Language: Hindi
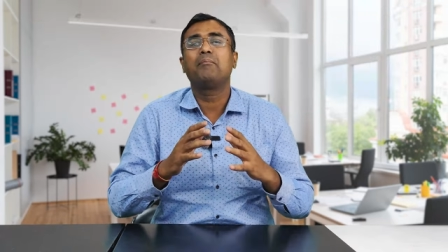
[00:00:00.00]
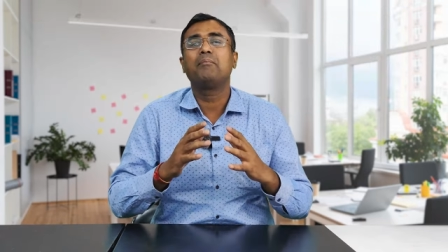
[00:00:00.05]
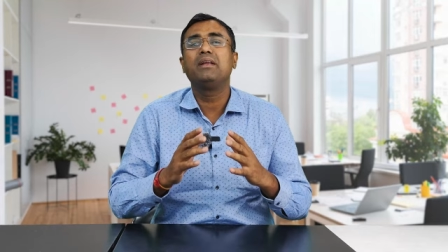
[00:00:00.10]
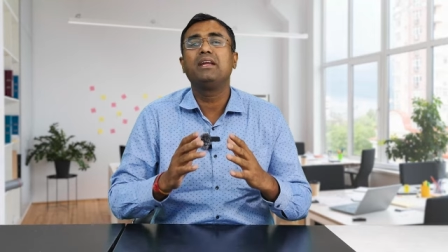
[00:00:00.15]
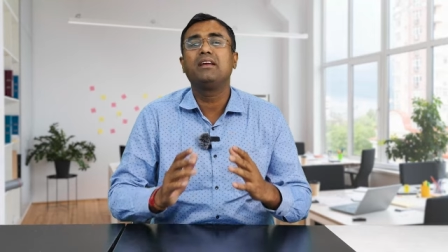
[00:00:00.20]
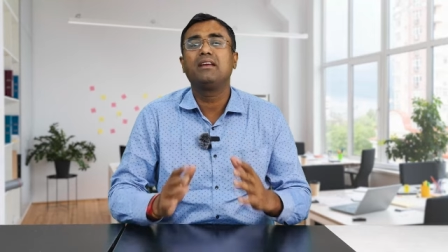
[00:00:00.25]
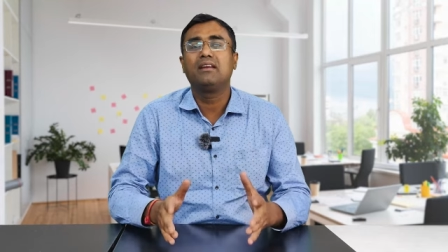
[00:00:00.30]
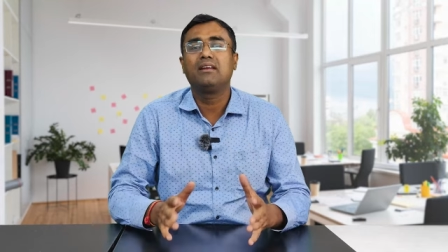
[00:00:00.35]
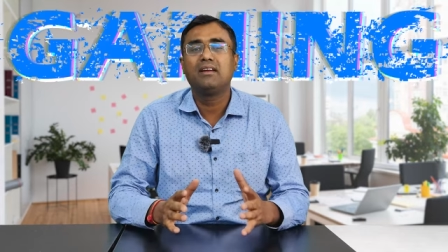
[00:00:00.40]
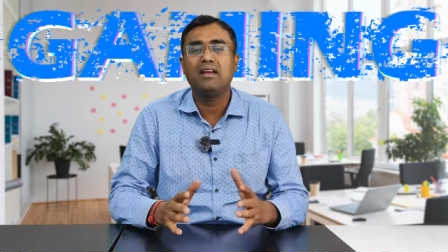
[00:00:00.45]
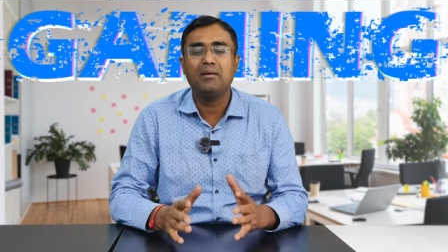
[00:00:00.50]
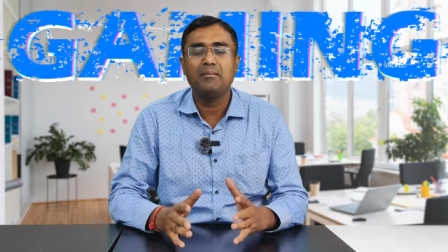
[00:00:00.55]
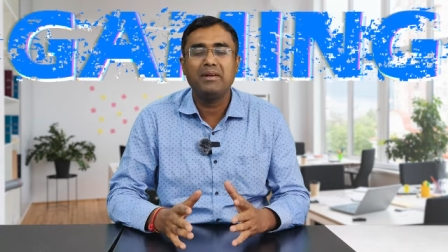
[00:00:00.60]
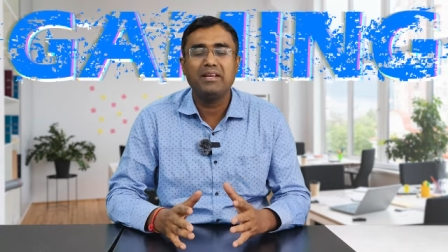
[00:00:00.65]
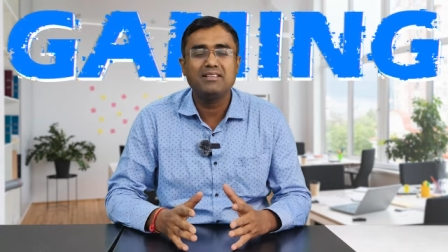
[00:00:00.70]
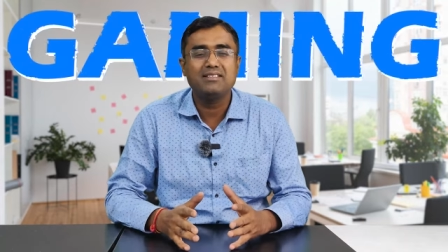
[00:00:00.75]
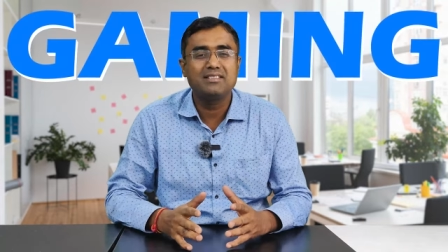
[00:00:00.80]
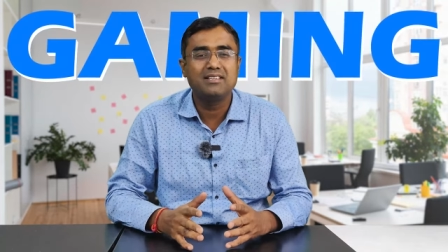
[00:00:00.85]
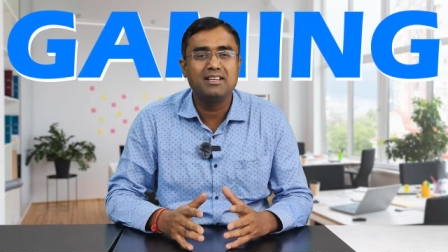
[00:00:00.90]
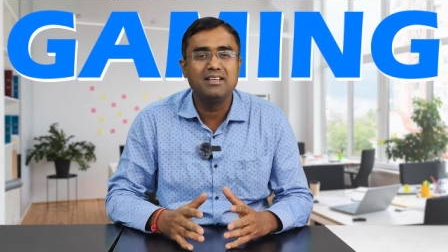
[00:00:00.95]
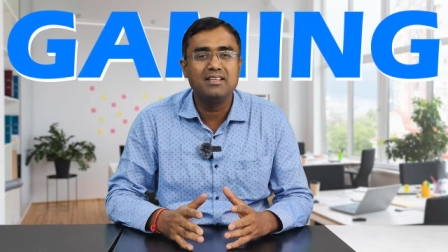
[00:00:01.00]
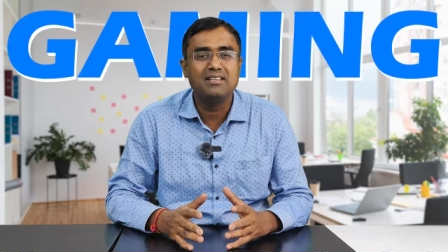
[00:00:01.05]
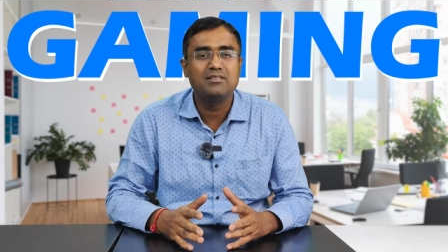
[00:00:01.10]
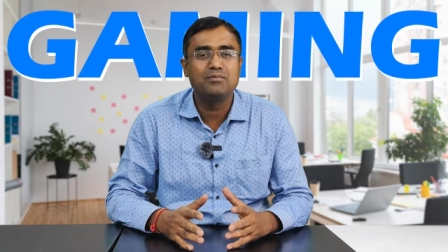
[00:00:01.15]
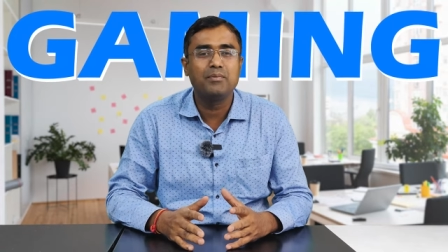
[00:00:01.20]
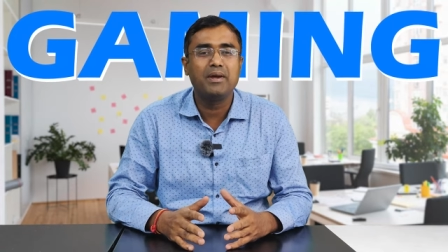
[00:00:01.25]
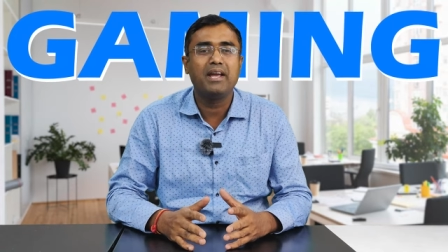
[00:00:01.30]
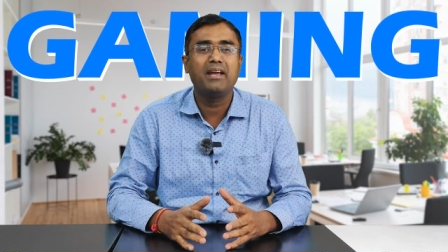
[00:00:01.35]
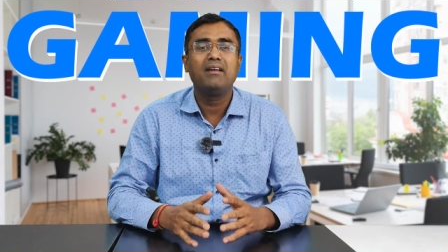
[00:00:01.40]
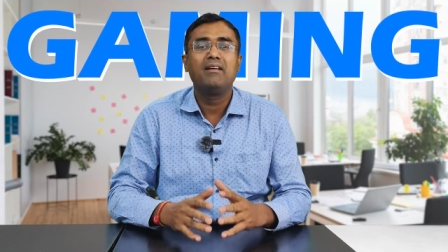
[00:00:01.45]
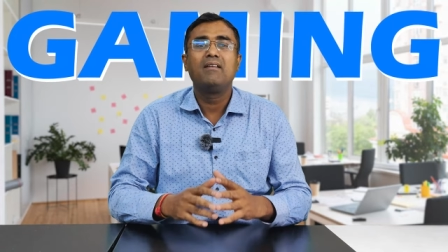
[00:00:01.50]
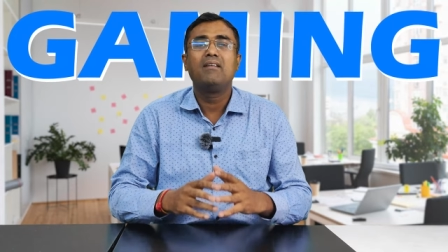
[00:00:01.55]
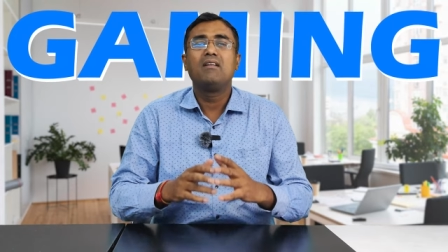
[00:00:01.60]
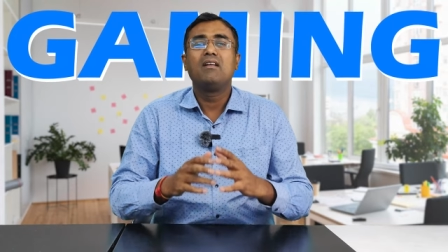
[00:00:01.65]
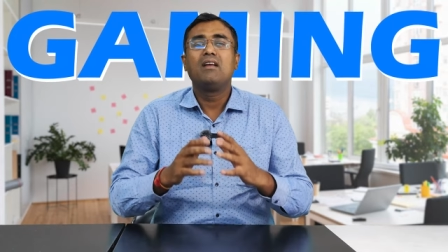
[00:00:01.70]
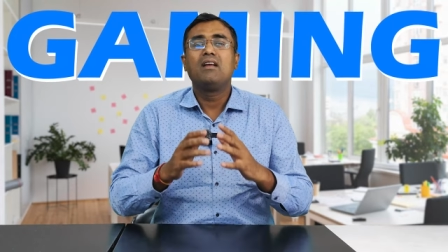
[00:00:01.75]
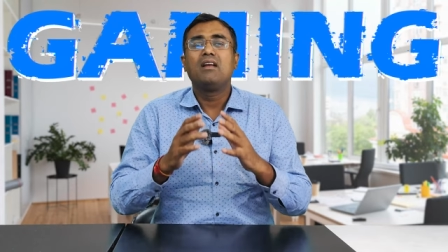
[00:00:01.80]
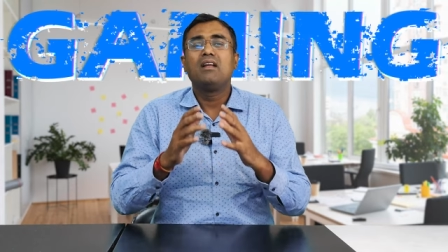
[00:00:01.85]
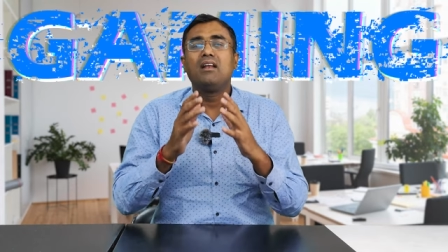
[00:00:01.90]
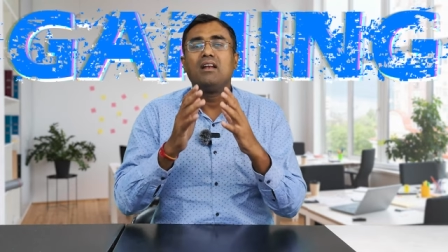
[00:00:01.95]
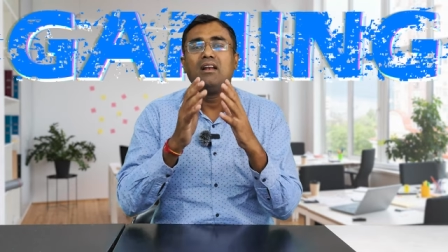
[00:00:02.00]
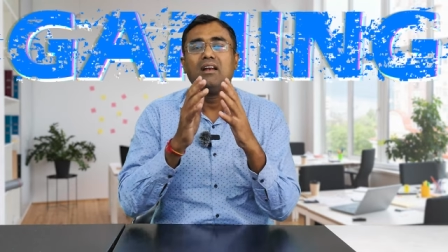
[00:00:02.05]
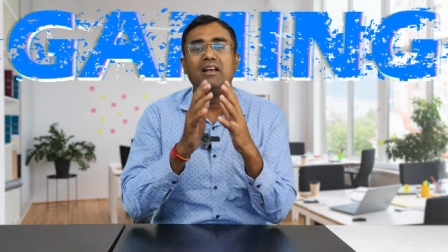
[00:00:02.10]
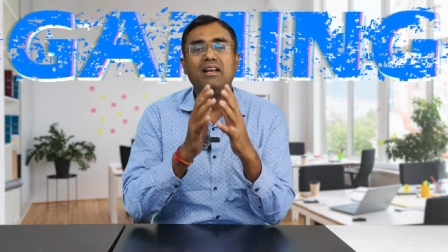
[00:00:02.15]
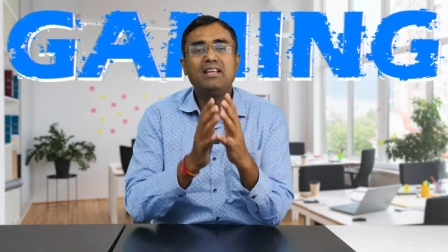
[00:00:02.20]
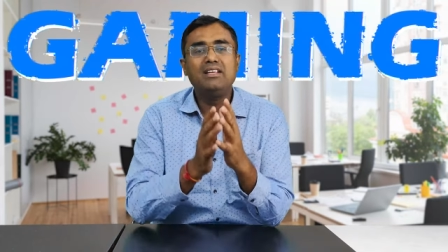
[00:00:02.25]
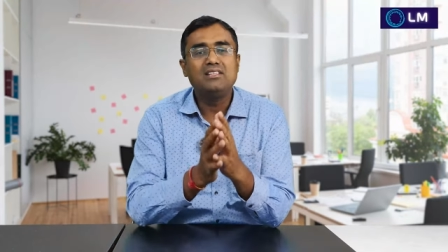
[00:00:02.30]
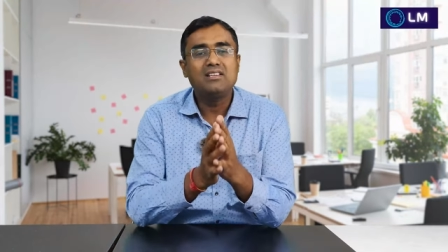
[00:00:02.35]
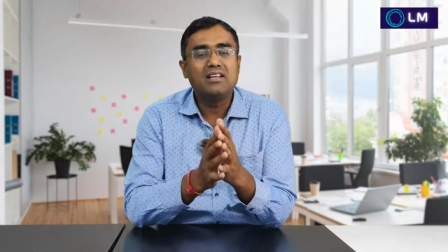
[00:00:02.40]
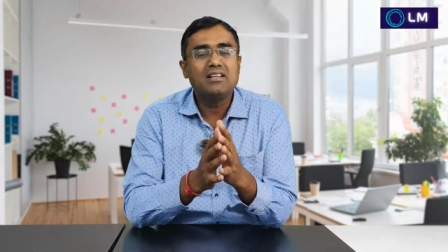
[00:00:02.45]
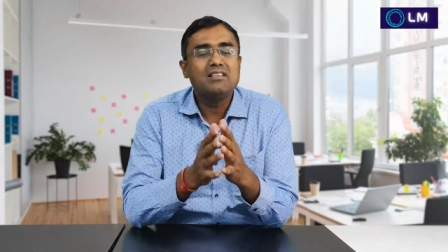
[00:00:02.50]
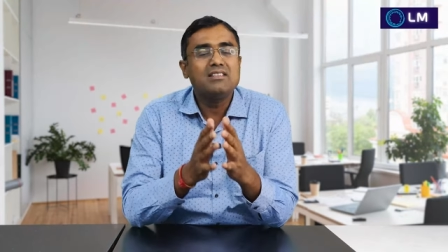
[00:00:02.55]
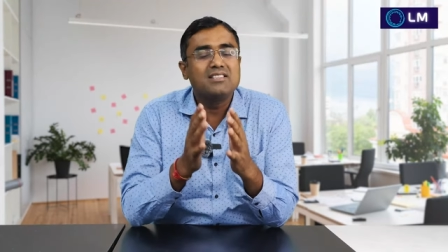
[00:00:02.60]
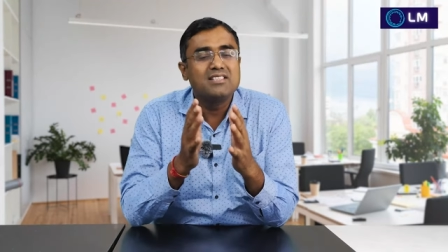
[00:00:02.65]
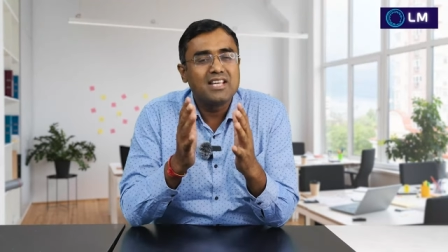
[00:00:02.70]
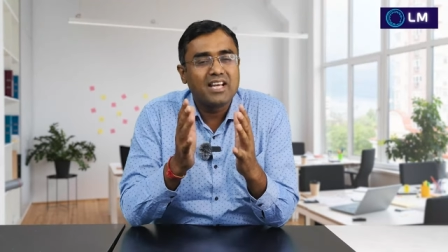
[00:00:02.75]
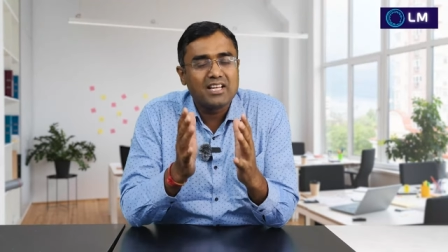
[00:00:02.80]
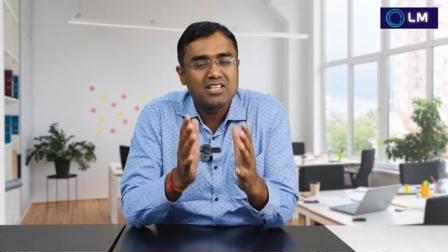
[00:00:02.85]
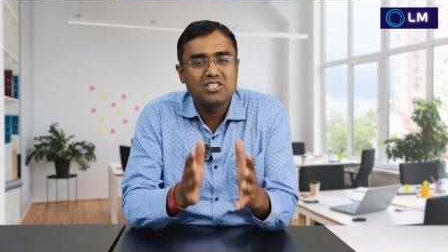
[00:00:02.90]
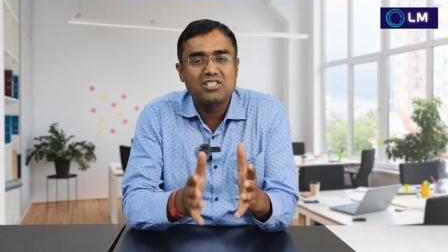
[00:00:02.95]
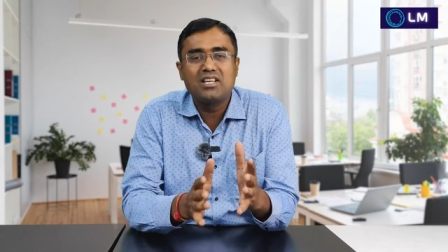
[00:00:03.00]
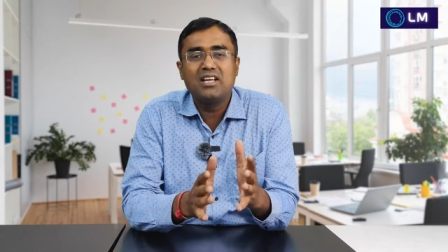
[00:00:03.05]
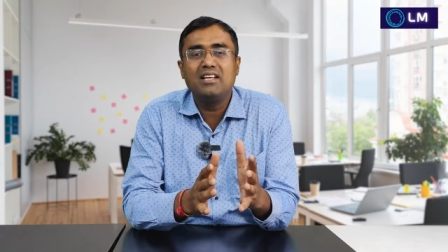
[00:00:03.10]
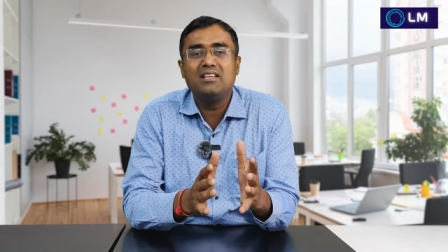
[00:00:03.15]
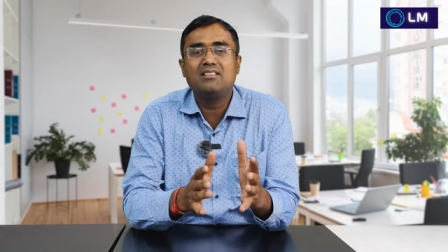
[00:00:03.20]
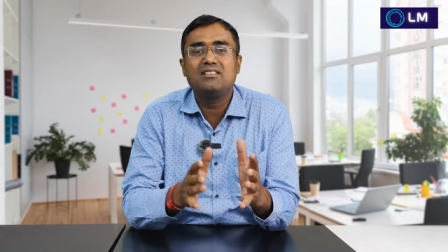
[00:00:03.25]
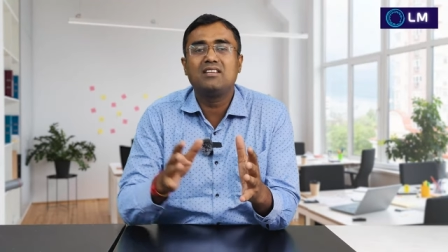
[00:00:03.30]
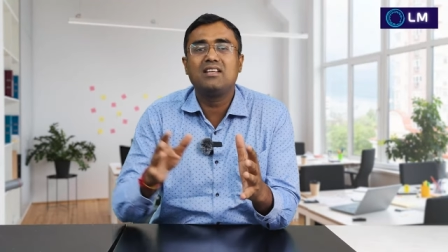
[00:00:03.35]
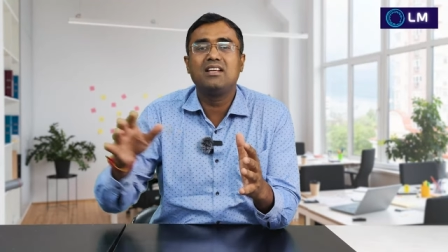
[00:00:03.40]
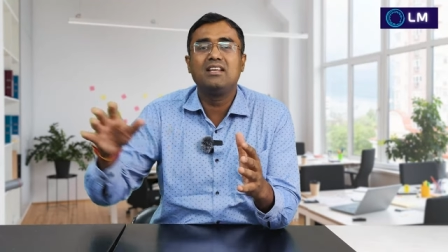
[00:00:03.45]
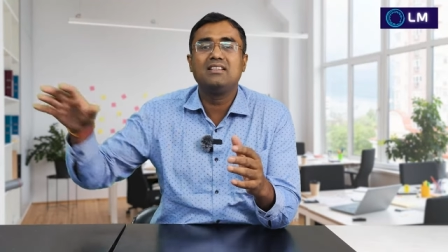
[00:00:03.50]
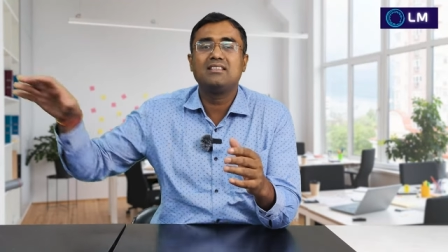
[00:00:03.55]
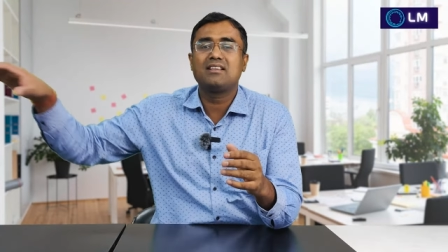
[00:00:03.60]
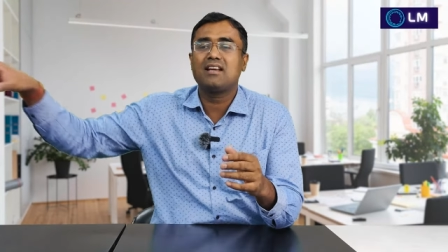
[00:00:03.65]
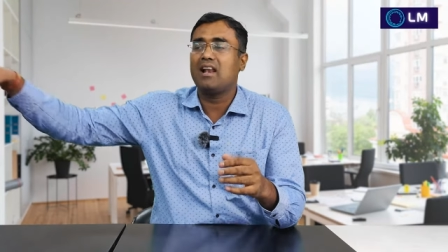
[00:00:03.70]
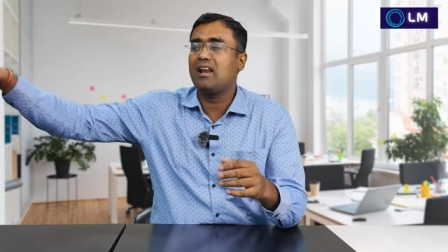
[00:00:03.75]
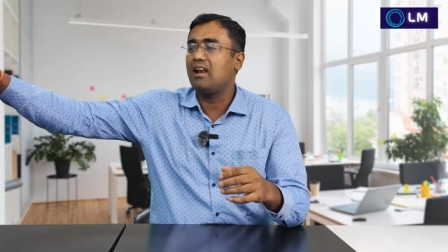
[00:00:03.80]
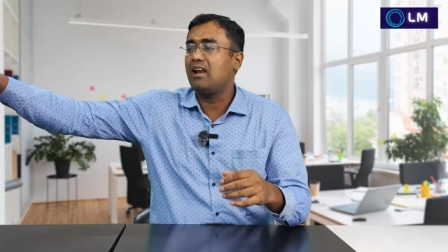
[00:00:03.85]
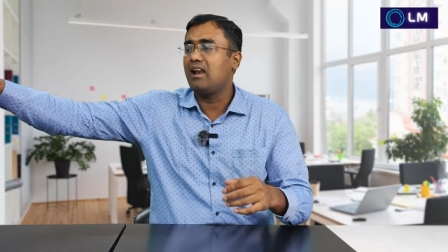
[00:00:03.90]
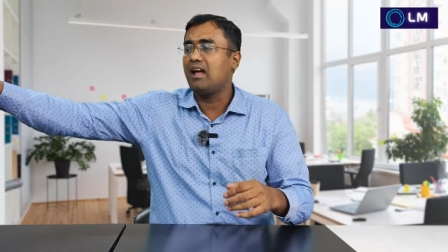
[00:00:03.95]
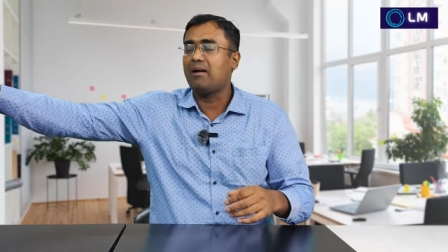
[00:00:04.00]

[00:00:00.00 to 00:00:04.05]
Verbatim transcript: अपनी गेमिंग सीरीज में लीजन 16 सीरीज का